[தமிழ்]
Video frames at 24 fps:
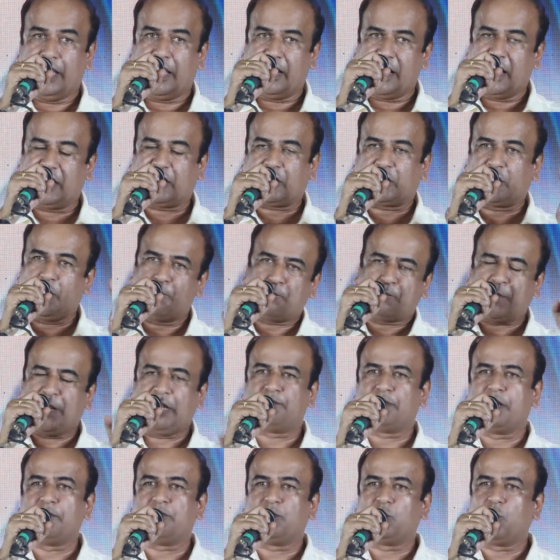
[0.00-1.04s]
எனக்கு
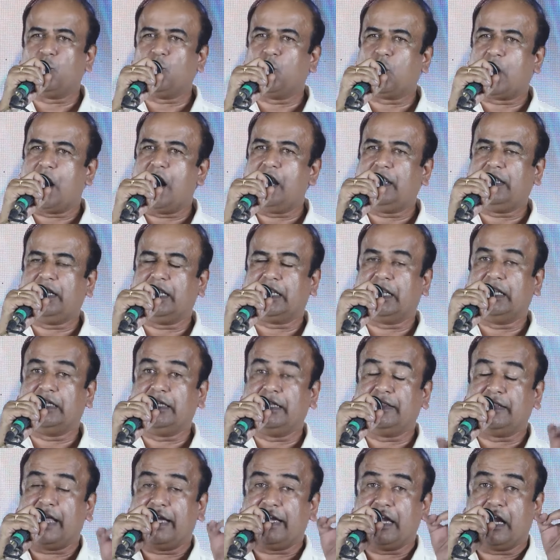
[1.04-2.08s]
பின்பும் நூறாண்டுகள்
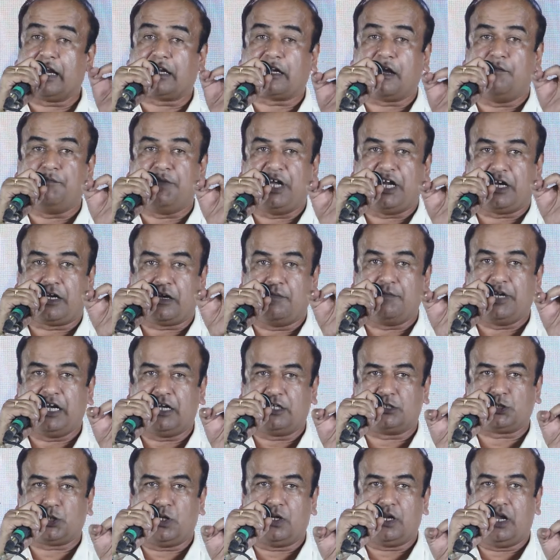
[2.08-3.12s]
இந்த இயக்கம் இருக்கும்
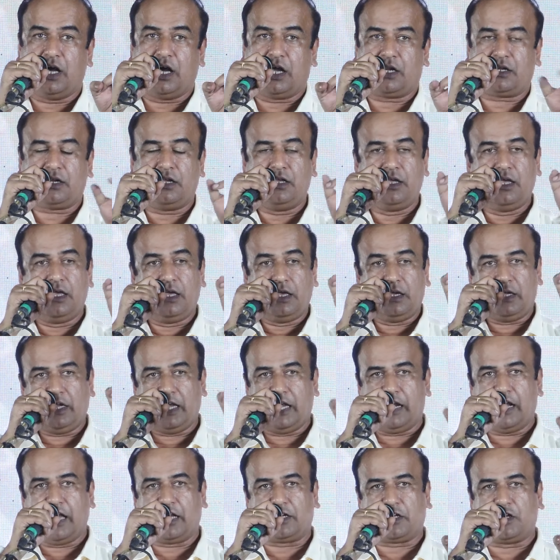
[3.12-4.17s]
என்று சொன்னார்
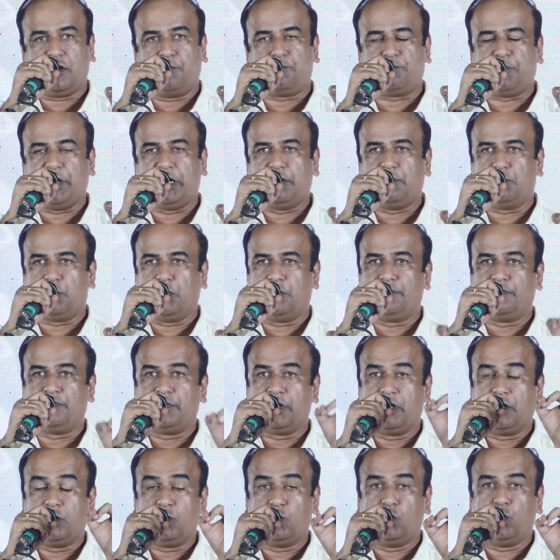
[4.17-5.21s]
எனக்கு பின்பும்
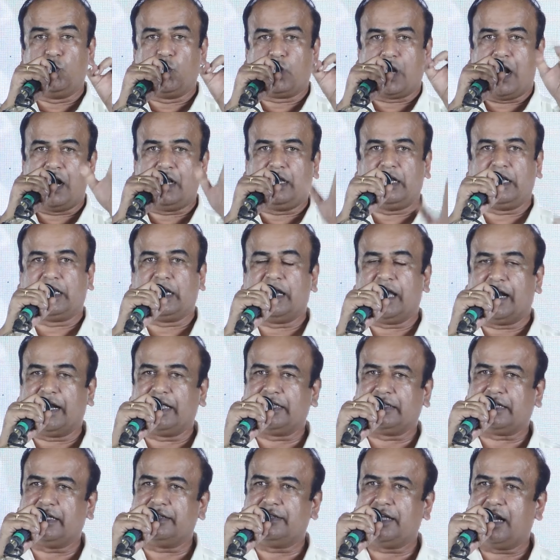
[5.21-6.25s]
நூறாண்டுகள்
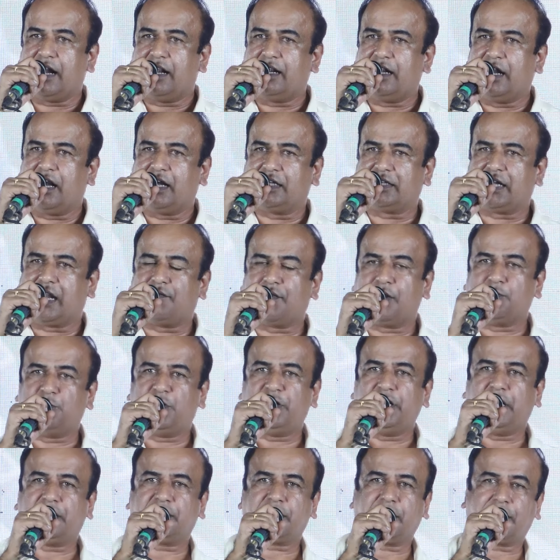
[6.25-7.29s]
அனைத்து இந்திய அண்ணா திராவிட
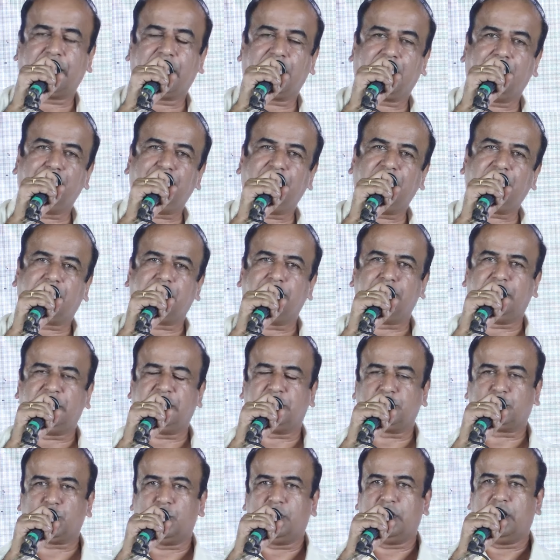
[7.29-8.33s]
முன்னேற்ற கழகம் இருக்கும்
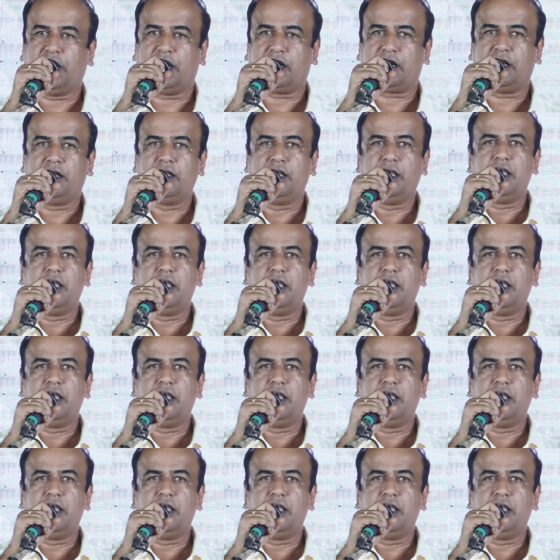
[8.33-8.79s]
என்று சொன்னார்